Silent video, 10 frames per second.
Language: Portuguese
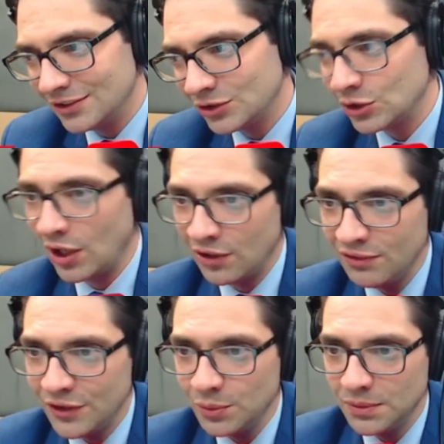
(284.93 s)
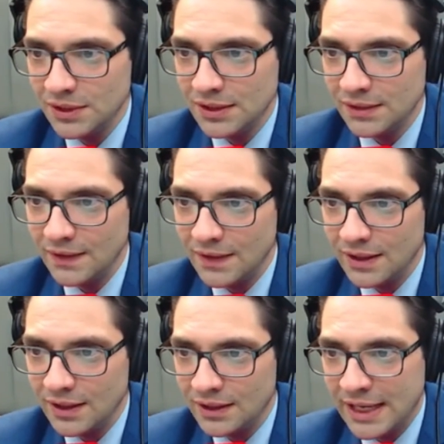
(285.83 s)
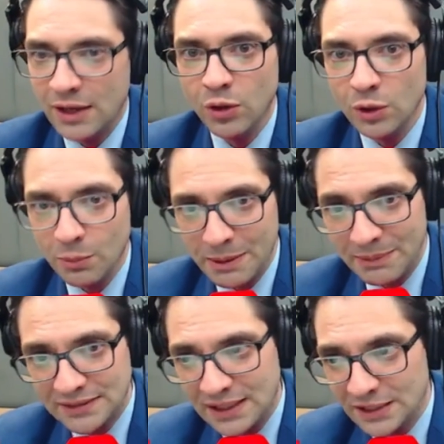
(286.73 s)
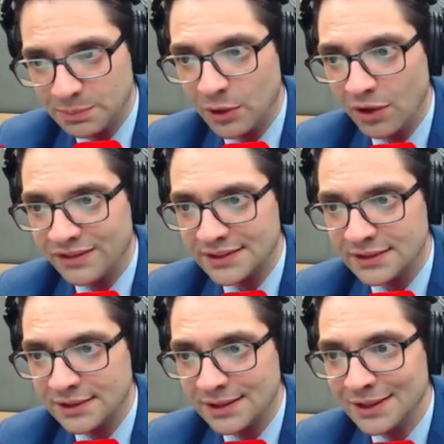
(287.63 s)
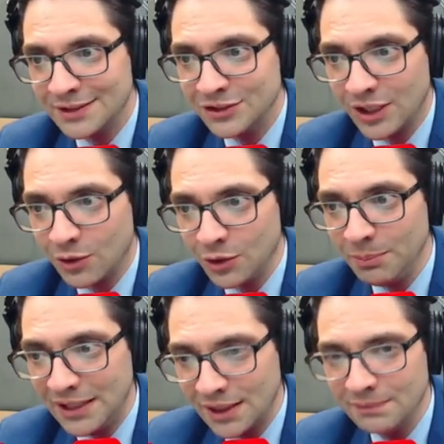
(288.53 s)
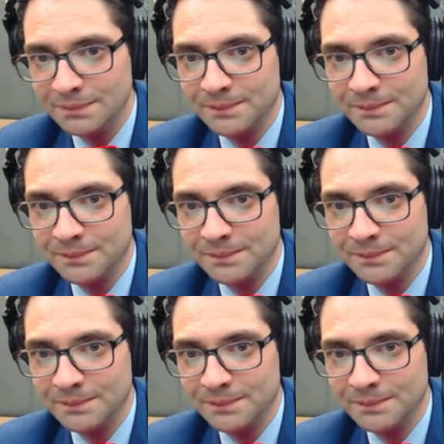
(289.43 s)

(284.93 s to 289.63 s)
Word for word: Só não viu quem colou para passar nas provas de economia